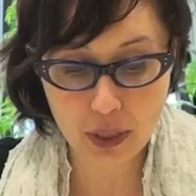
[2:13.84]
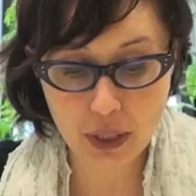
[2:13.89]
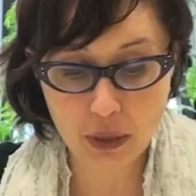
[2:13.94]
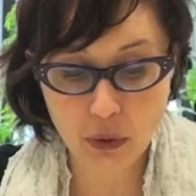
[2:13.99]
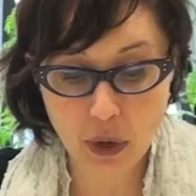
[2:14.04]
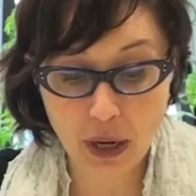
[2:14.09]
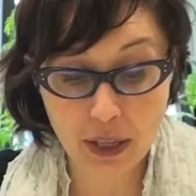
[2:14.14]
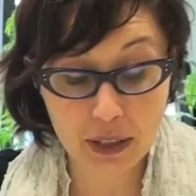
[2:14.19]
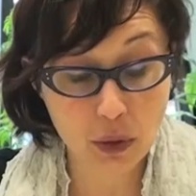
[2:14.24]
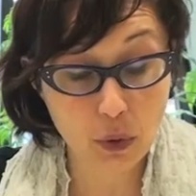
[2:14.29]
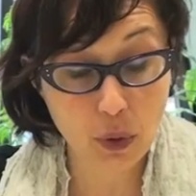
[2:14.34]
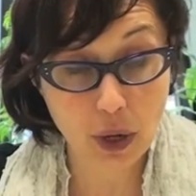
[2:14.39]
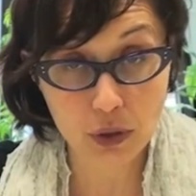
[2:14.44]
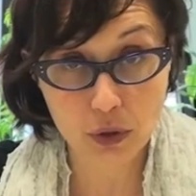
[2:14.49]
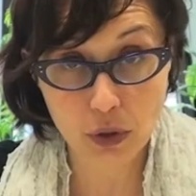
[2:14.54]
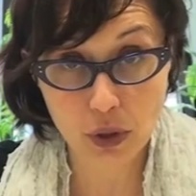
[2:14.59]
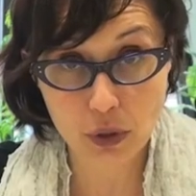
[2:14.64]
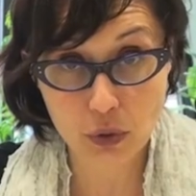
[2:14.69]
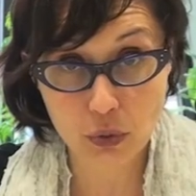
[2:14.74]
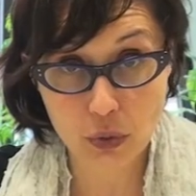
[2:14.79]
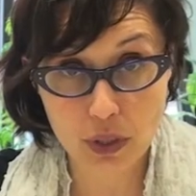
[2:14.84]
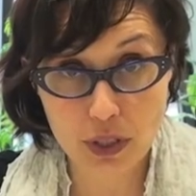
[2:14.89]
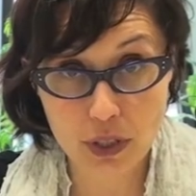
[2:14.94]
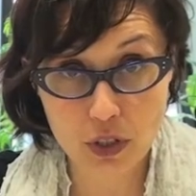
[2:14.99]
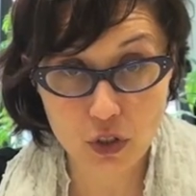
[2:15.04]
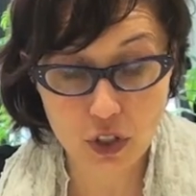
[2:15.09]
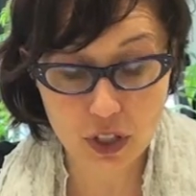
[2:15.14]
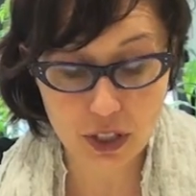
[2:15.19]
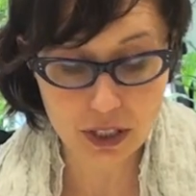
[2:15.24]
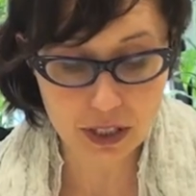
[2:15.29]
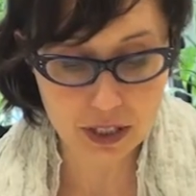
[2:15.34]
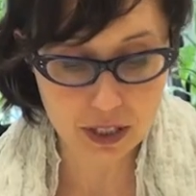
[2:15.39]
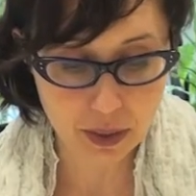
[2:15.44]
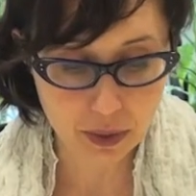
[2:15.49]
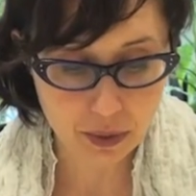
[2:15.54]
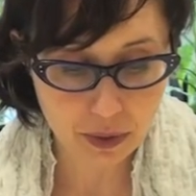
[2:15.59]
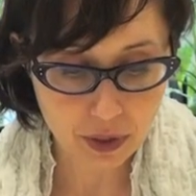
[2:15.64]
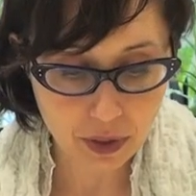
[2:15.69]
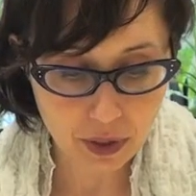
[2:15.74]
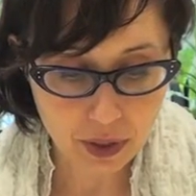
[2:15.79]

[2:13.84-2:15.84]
adeguato alle tue esigenze.